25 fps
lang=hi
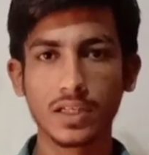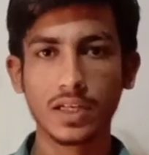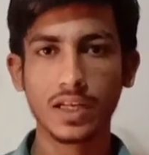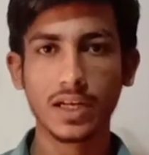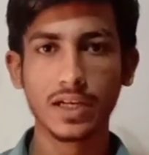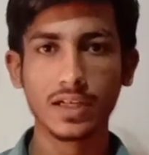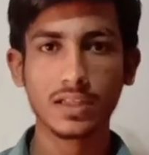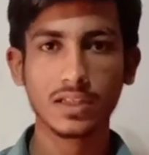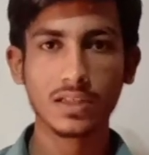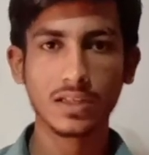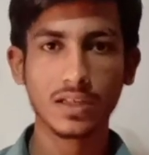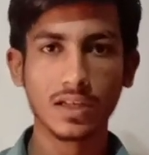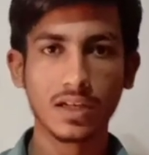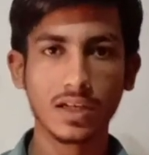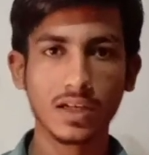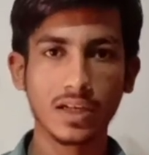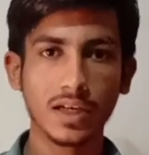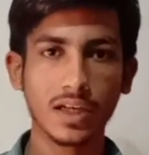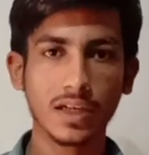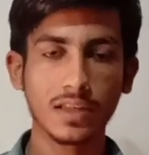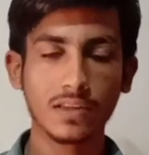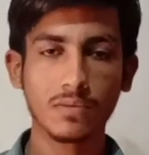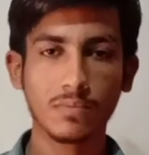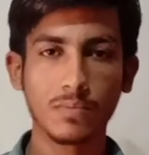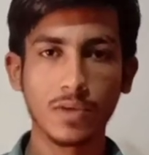कनेक्ट करना
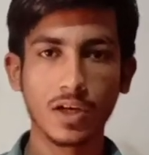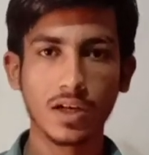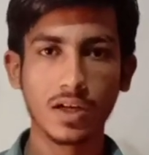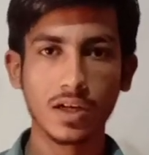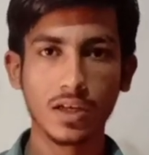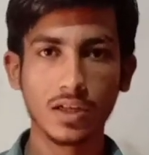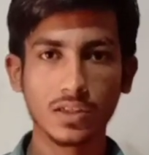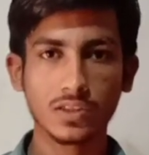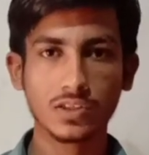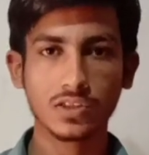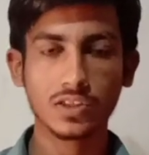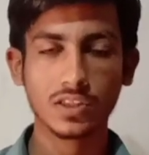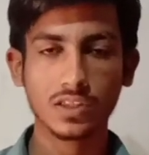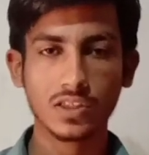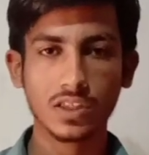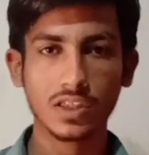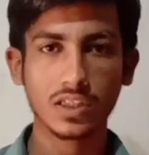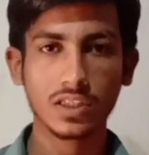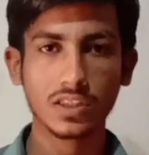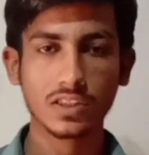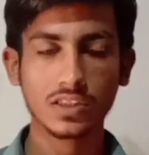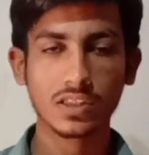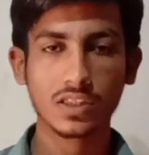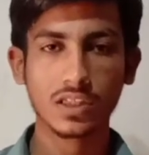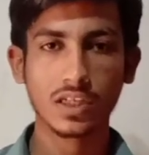है दोबारा अच्छे
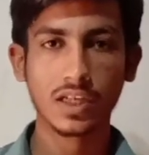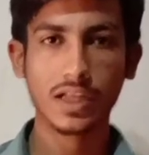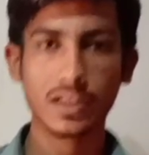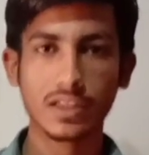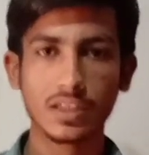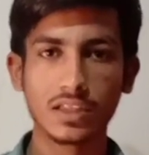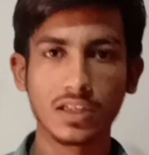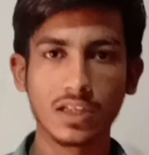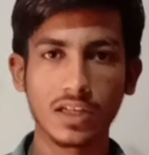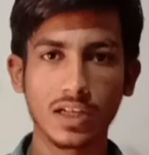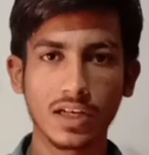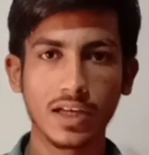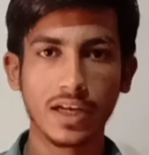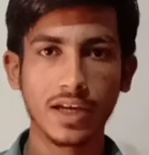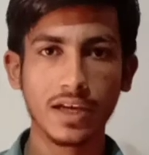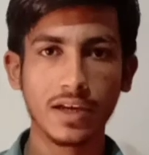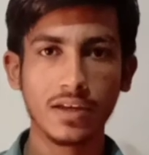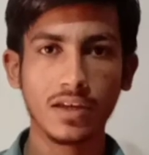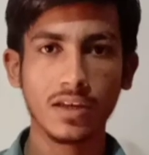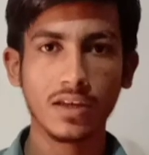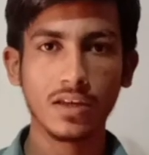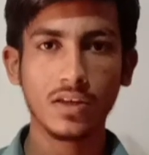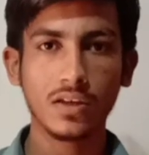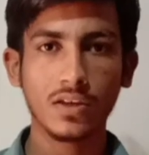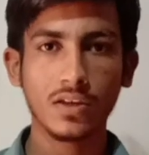तरीके से कनेक्ट करना
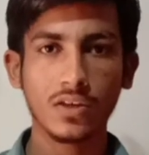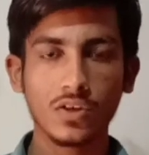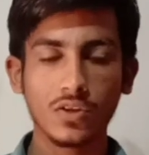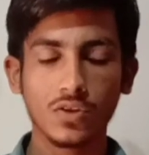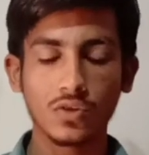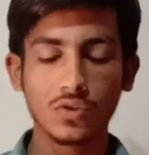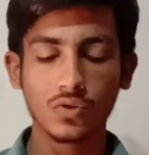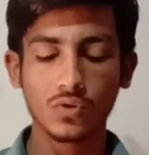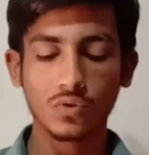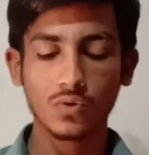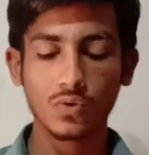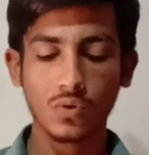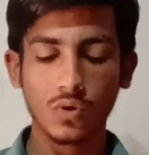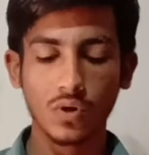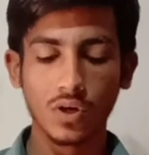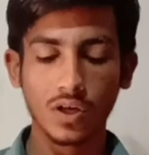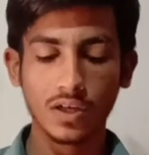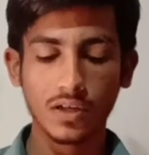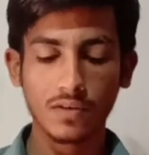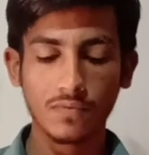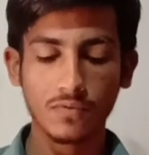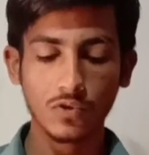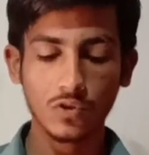है तो अगर